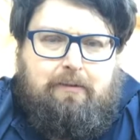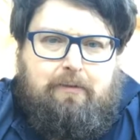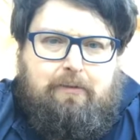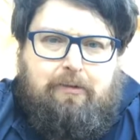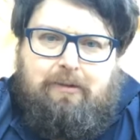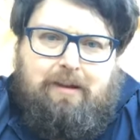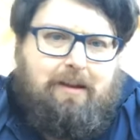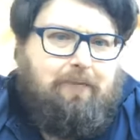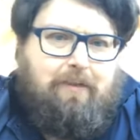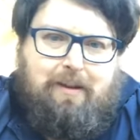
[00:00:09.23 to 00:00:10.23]
città che
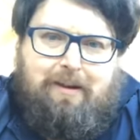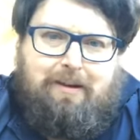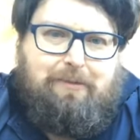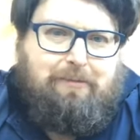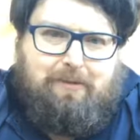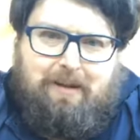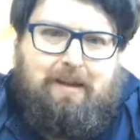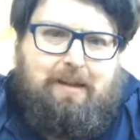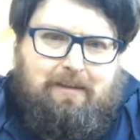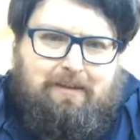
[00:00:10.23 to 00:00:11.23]
viene
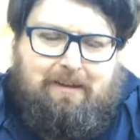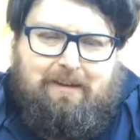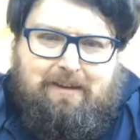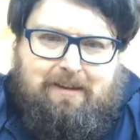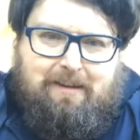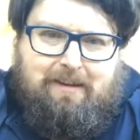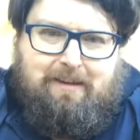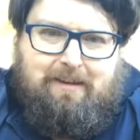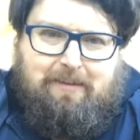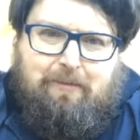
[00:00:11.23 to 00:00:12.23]
raccontata
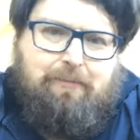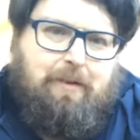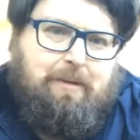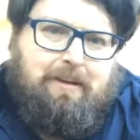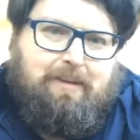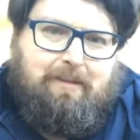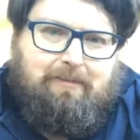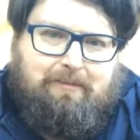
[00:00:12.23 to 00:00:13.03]
eh, ovviamente